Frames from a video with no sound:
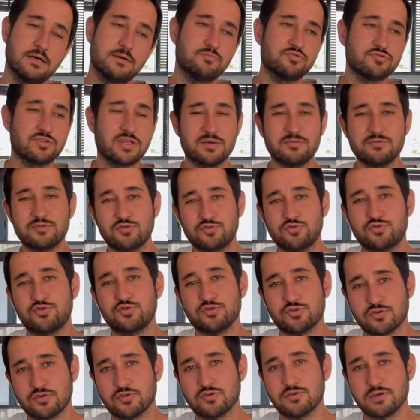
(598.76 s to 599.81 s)
Bu tabii
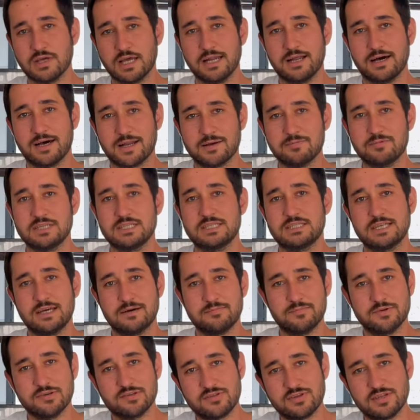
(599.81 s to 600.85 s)
küçük yani arabanın
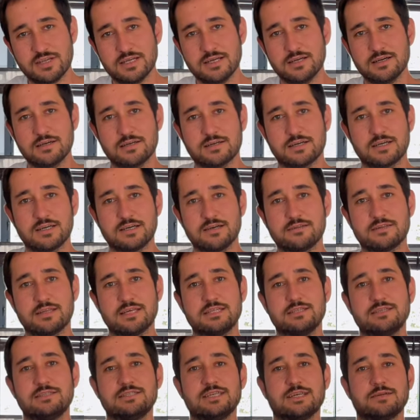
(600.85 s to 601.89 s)
yanmasıyla kıyas
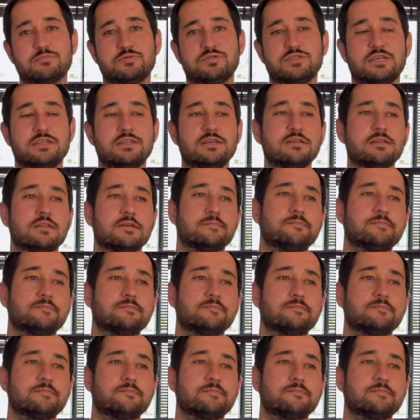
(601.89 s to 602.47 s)
edilecek bir şey değil de.